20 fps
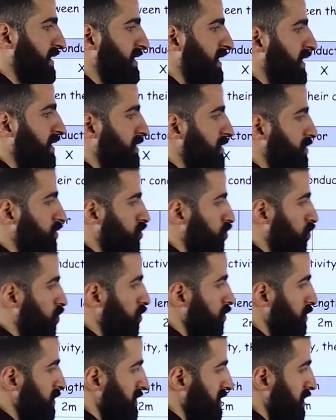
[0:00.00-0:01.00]
كده
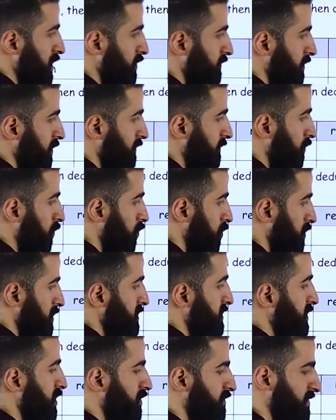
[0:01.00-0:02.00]
2 3 اوفر 4
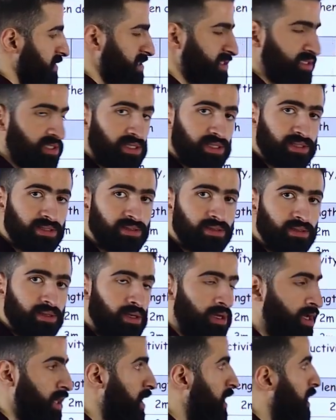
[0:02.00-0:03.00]
3 اوفر 6
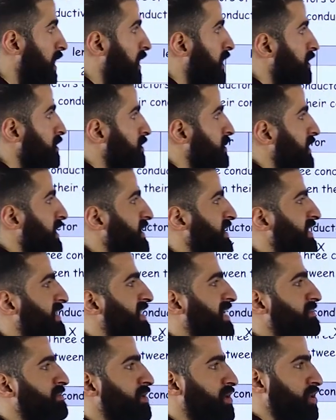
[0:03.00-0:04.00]
انت كده
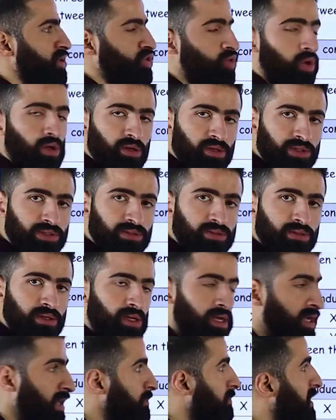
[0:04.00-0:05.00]
جبت الريشيو خلاص
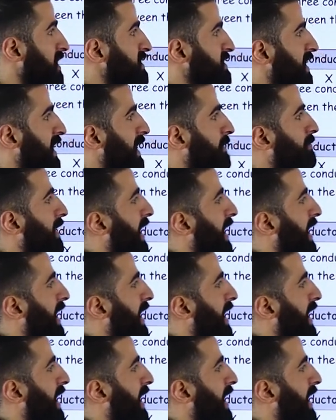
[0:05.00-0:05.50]
بيسالك